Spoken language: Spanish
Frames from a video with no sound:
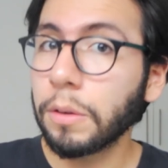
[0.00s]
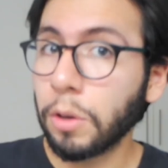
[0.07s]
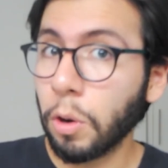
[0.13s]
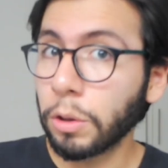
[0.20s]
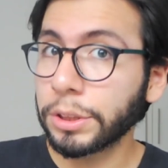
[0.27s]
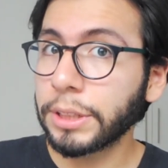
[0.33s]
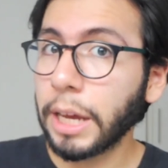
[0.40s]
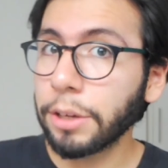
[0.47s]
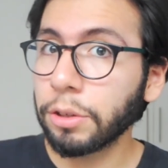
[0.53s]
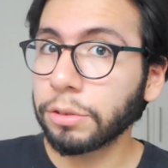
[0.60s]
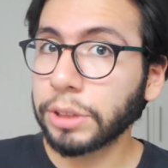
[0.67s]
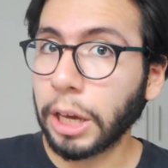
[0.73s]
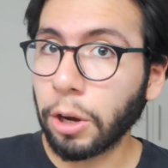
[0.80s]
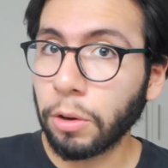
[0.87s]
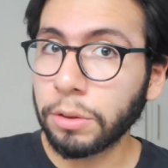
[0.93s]
Los
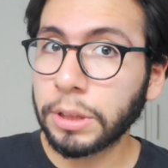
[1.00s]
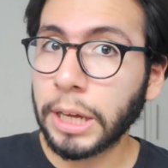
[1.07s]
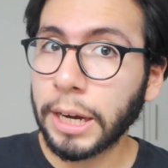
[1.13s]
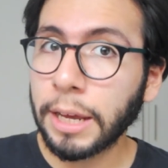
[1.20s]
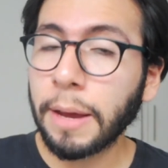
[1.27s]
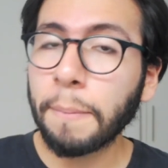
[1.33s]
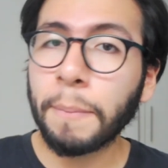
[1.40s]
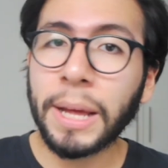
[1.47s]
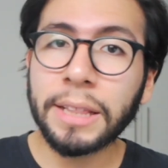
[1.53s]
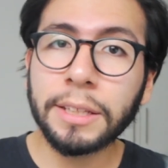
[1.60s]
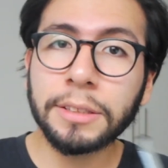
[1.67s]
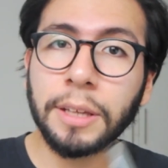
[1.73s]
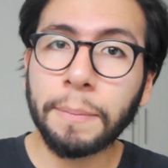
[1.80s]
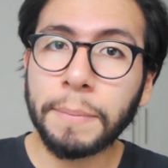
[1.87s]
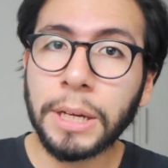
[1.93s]
años que contaré van
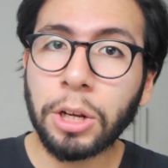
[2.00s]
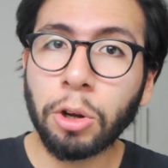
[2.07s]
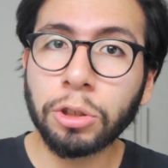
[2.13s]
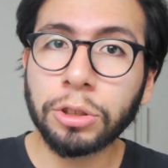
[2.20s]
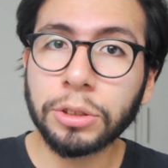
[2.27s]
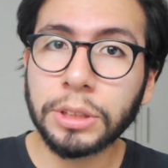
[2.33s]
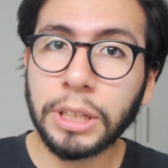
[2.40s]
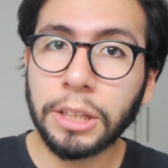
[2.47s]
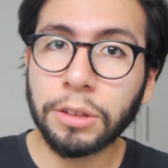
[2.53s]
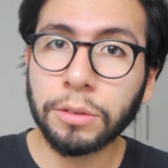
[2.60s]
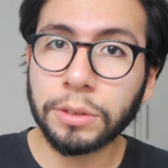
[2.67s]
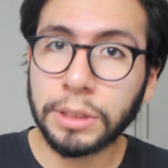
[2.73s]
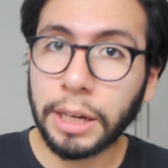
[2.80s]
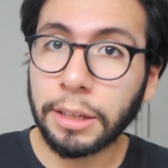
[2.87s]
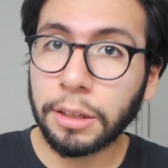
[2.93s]
desde
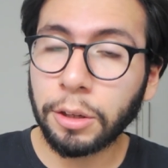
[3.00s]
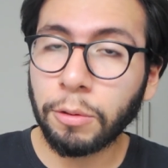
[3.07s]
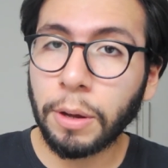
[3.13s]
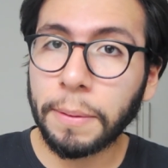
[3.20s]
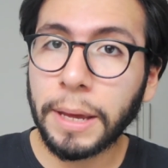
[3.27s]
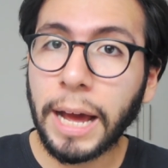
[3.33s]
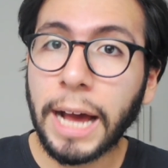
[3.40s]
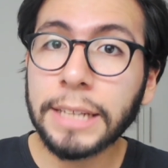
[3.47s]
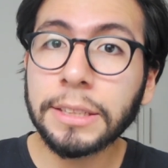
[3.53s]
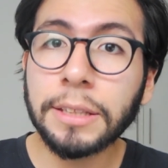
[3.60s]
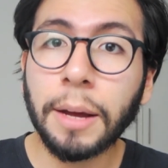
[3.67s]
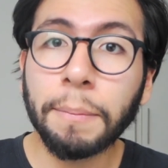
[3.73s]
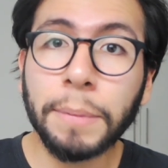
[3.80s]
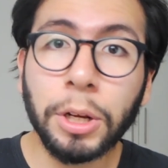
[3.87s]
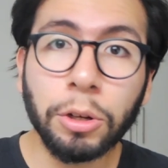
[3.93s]
1839
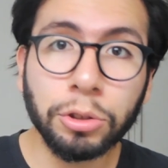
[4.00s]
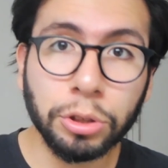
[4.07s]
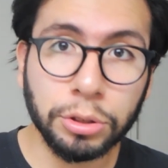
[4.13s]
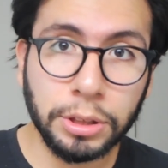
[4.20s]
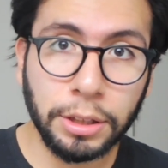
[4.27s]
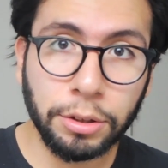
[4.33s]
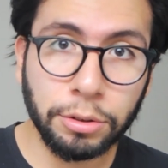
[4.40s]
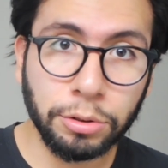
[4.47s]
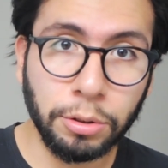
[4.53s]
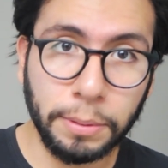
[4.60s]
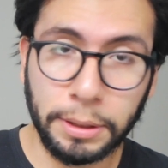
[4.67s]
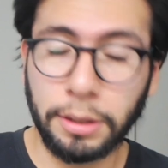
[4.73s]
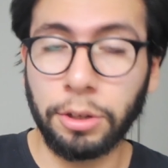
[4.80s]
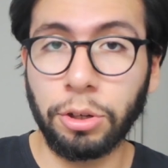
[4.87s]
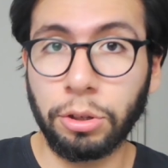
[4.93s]
hasta
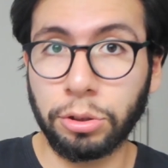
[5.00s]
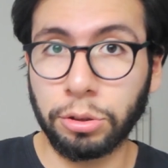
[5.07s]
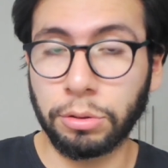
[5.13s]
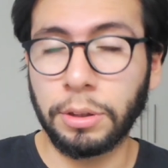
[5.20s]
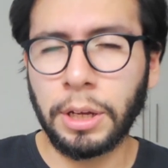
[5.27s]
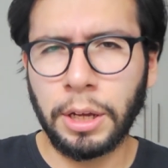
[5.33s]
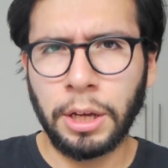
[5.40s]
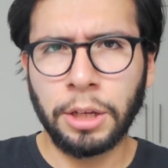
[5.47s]
1898.